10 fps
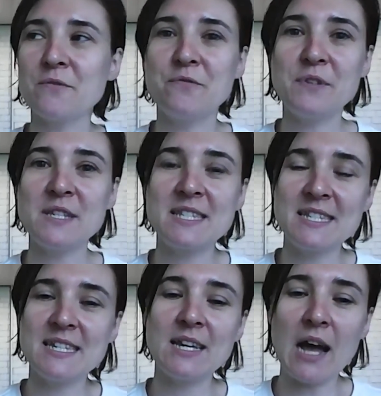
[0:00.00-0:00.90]
wie
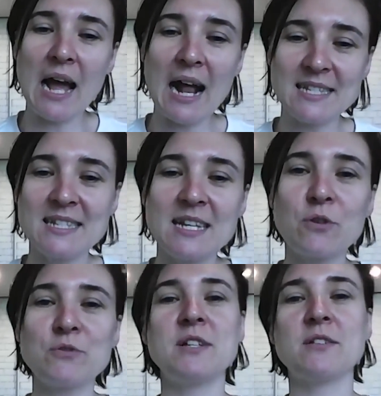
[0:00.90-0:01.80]
sie, als sie
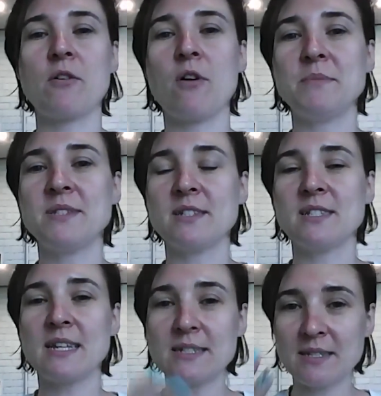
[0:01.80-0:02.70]
nach Russland gekommen sind.
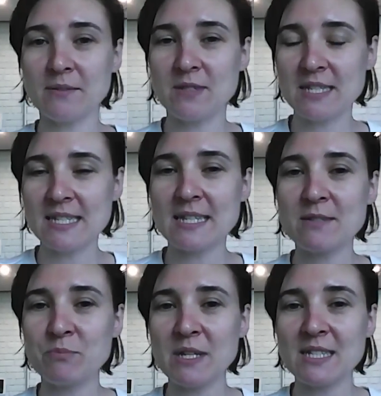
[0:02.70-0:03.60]
Also sie
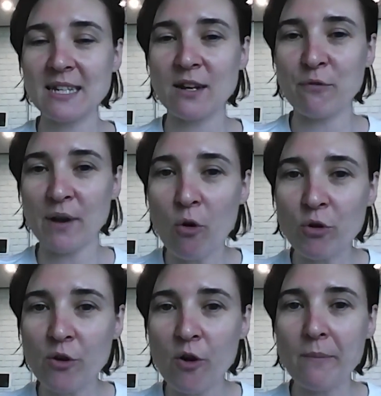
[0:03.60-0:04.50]
sind mit ihrer Frau
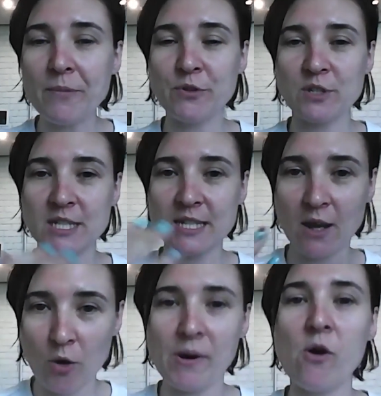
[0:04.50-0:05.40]
gekommen und ich
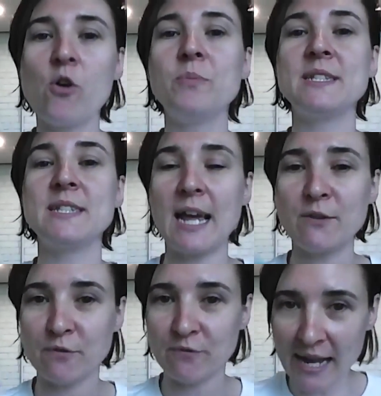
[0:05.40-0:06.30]
glaube auch mit
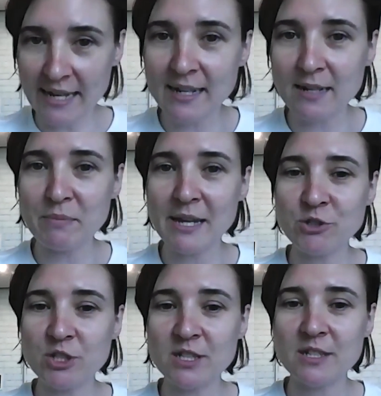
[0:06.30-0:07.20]
elf weiteren
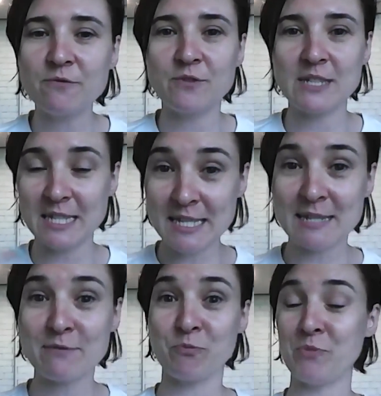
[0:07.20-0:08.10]
Menschen. Sie
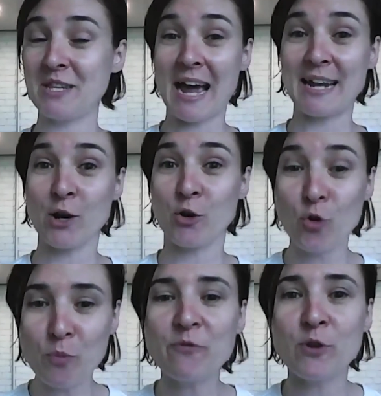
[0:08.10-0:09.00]
sind mit einer
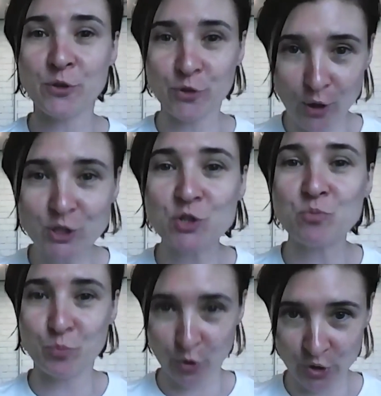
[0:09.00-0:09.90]
Gruppe von
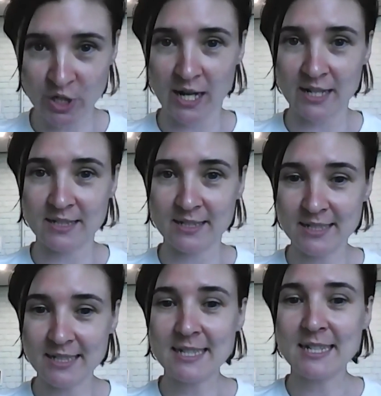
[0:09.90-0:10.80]
deutschen Bürgern
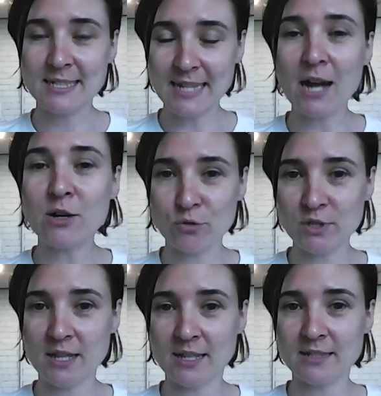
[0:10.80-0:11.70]
nach
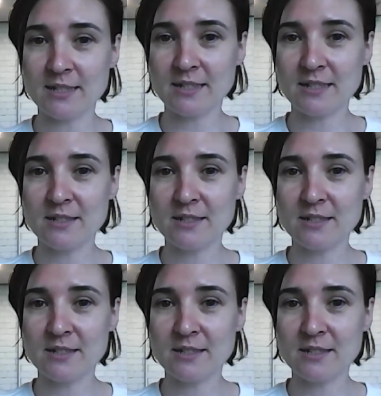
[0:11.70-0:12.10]
Russland.